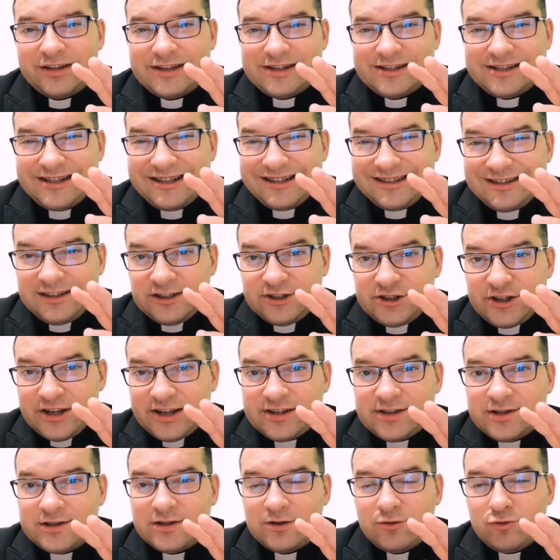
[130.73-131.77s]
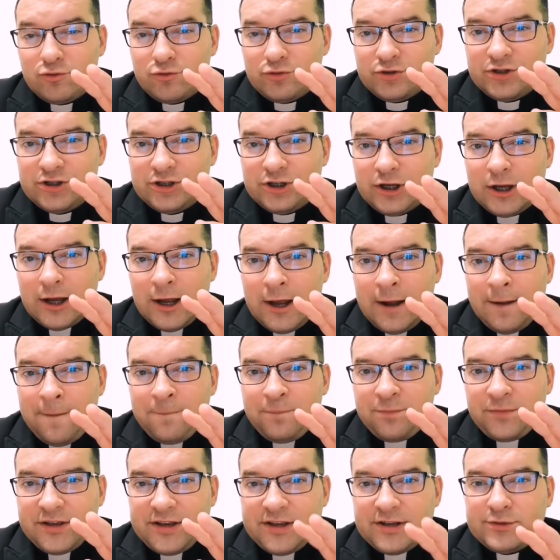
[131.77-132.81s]
Z tych tysięcy ludzi
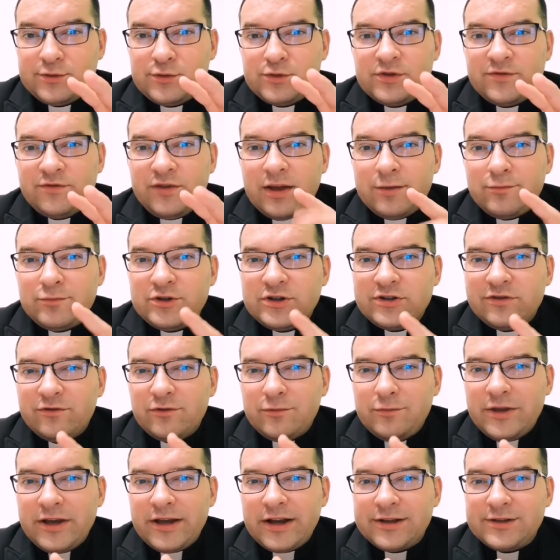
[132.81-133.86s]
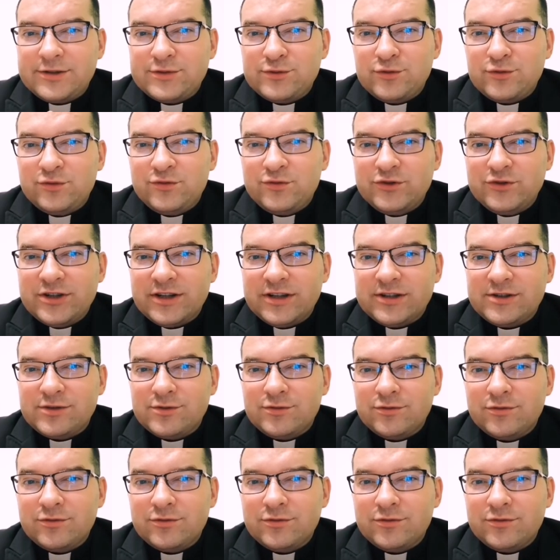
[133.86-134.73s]
Jezus wiemy, że wybiera 120.